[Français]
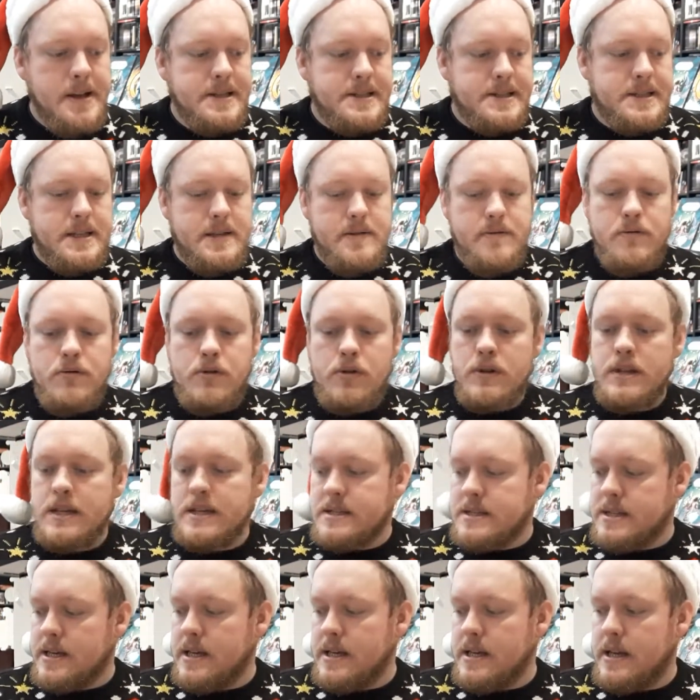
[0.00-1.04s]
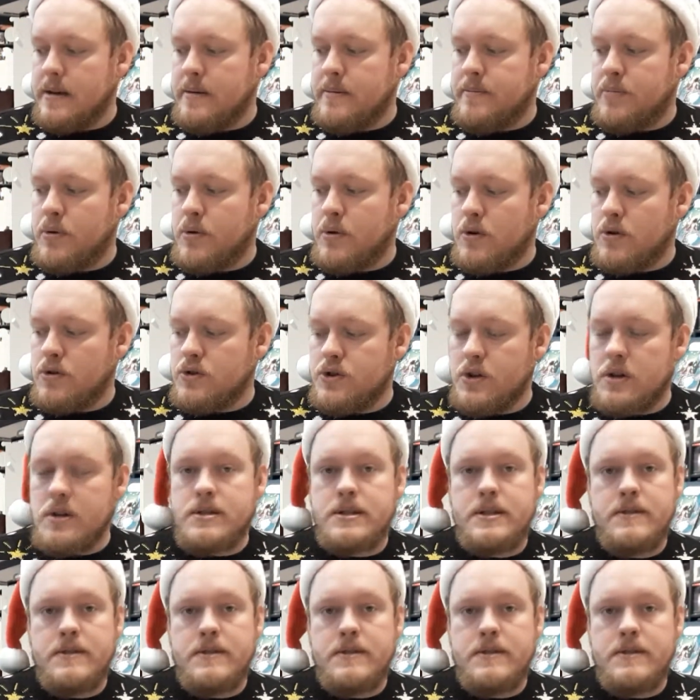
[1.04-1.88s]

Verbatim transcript: Si vous connaissez les Power Rangers,